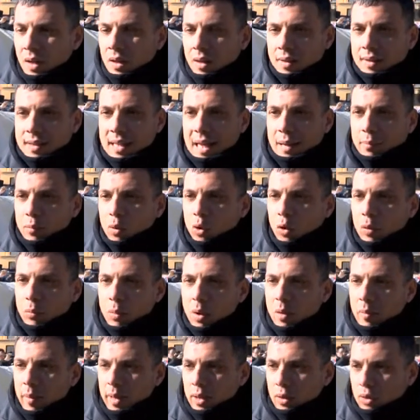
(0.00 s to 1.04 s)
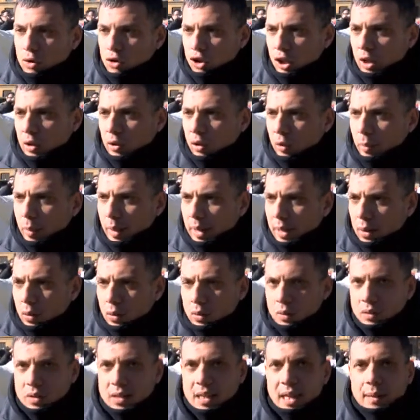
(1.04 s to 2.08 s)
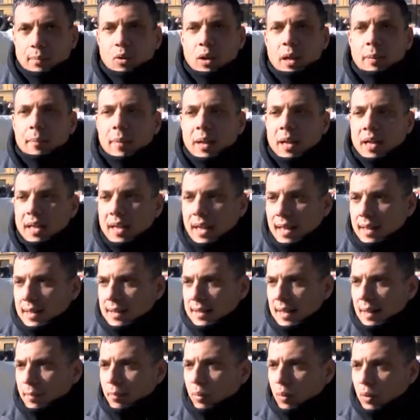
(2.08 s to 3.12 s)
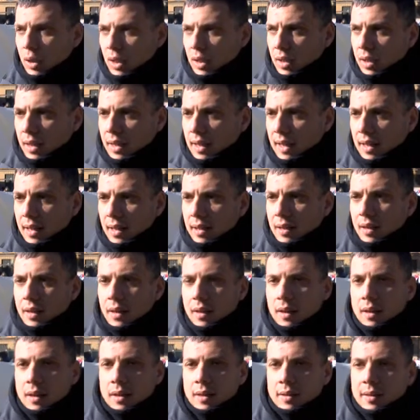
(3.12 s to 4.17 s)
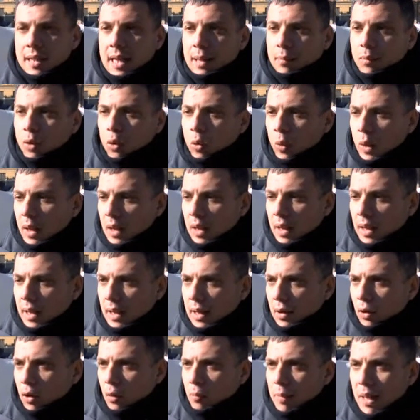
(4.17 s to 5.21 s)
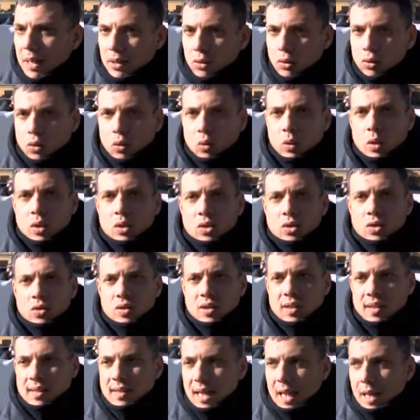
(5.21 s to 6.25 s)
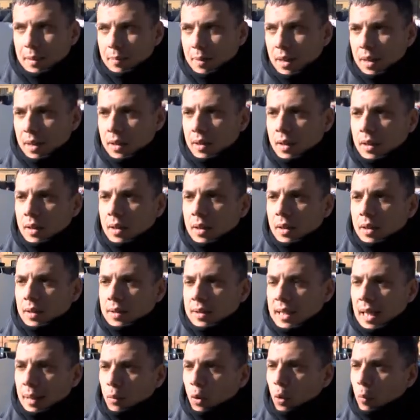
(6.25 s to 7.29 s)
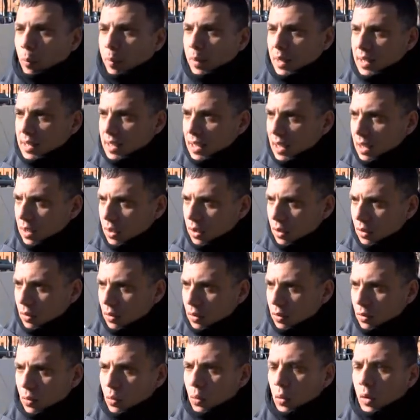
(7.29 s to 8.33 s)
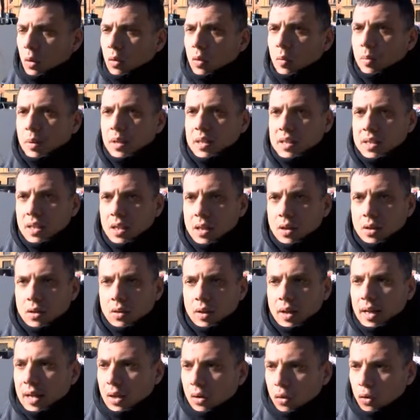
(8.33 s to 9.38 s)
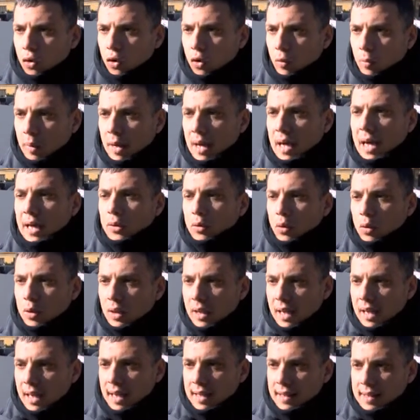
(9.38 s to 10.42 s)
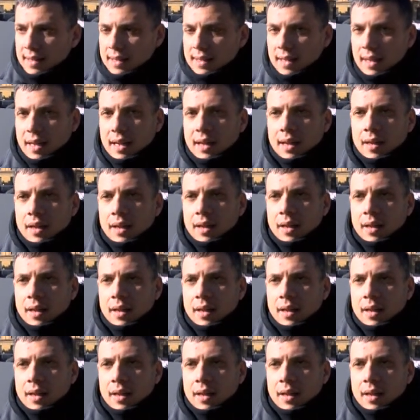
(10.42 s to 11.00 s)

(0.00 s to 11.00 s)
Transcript: Siamo il Movimento Sociale Europeo, siamo la militanza politica, siamo quelli che combattono questo sistema, siamo un presidio, un nuovo presidio che a Roma ad oltranza